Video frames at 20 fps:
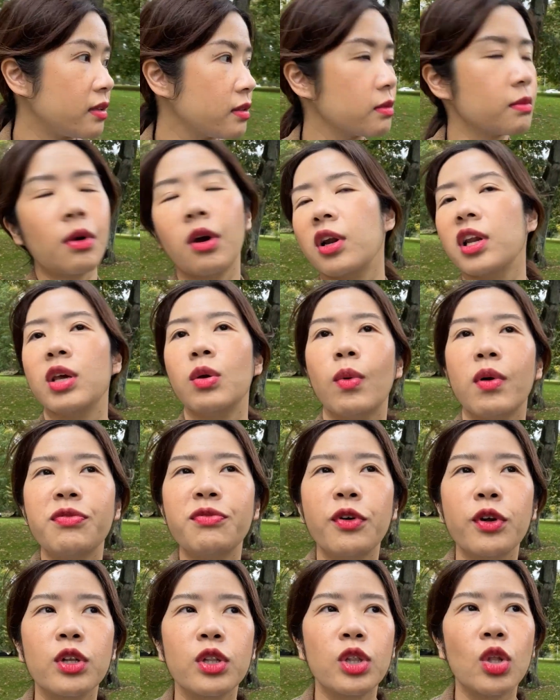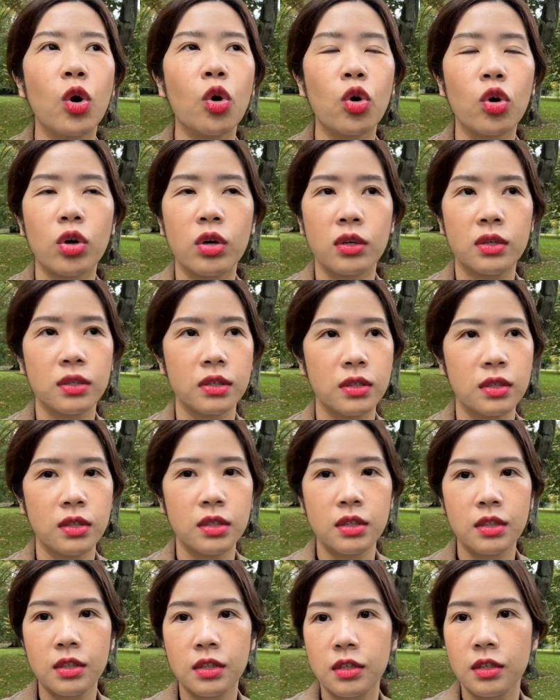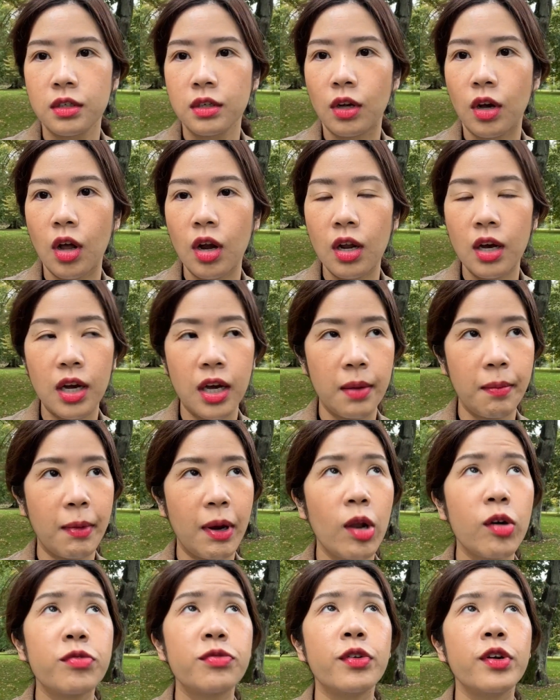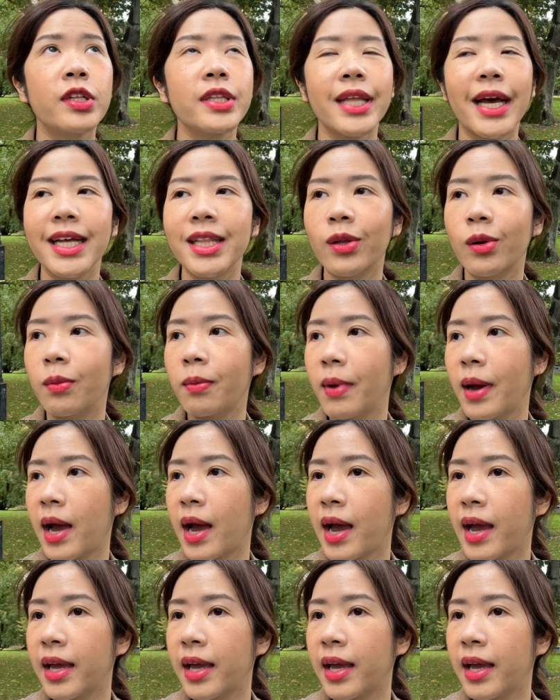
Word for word: พอดีว่าฝนตกก็เลยมาหลบฝนใต้ต้นไม้